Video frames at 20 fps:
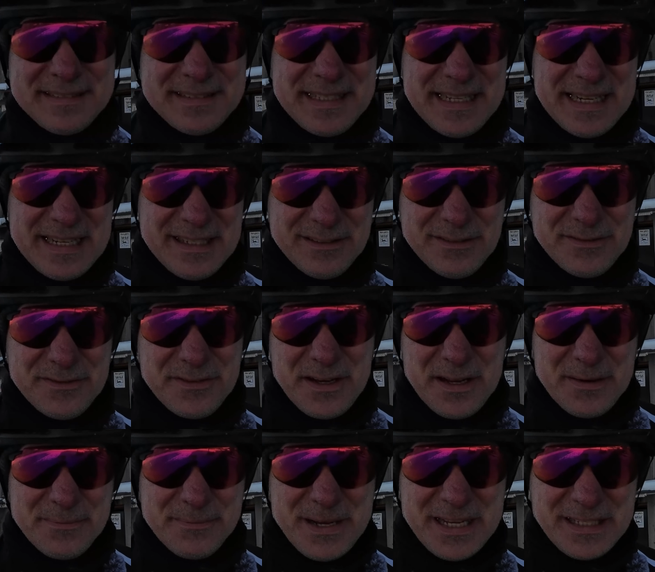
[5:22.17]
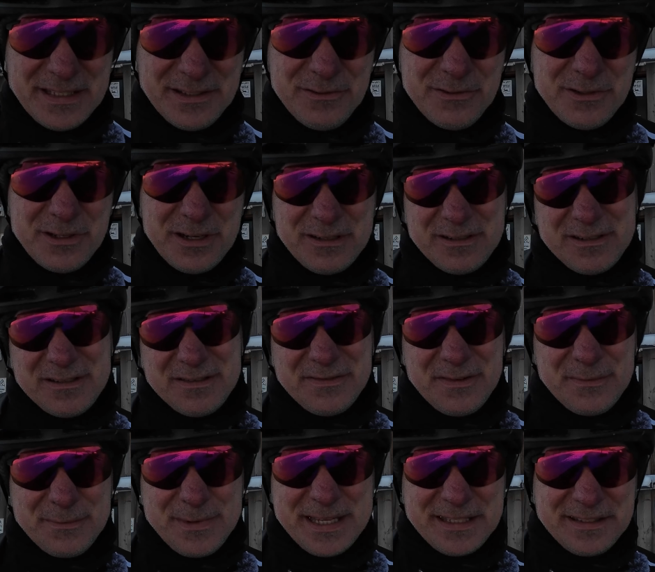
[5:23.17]
Ja, und für ein paar Zuschauer
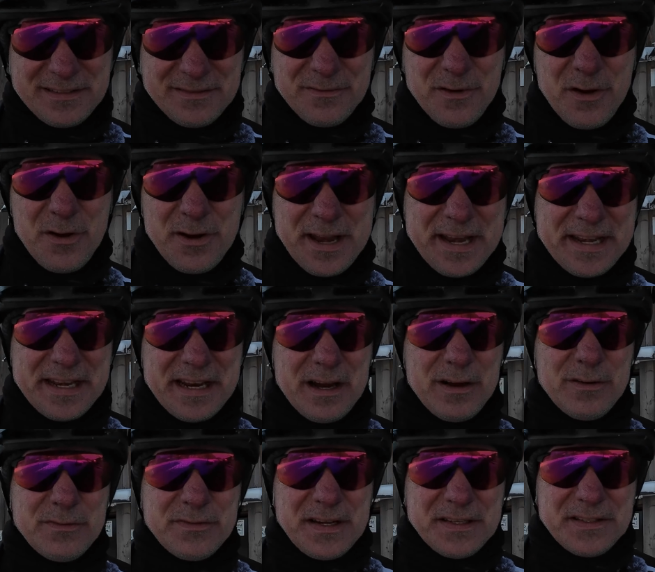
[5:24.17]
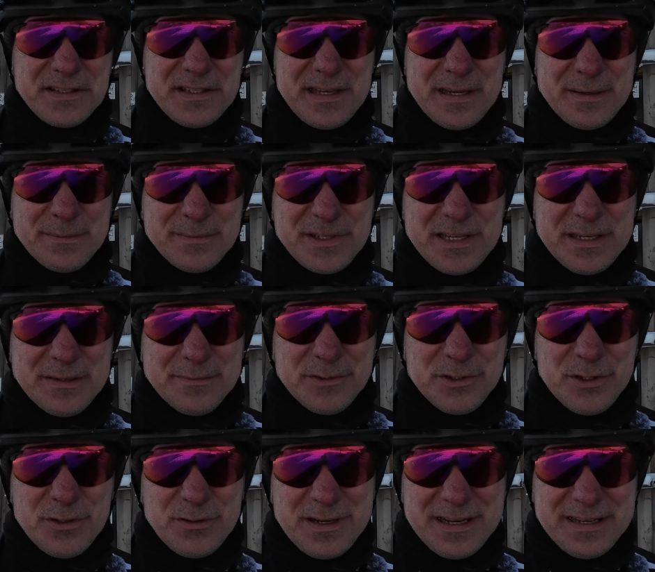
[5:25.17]
vom letzten Wochenende auf der CMT in
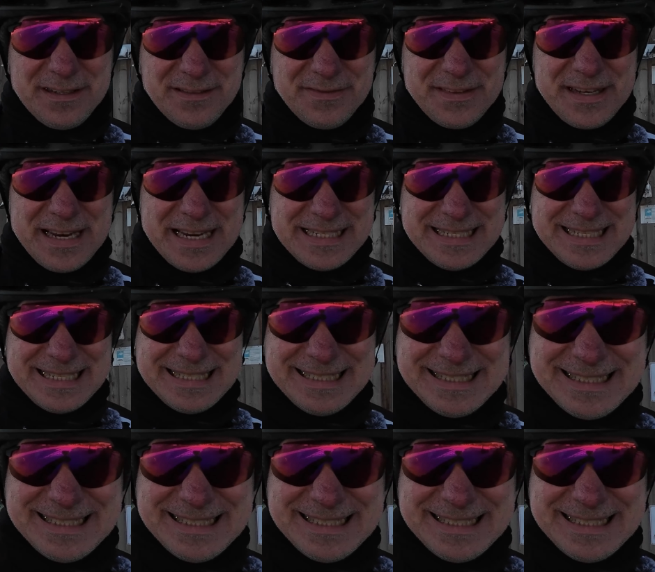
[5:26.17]
Stuttgart vielleicht ganz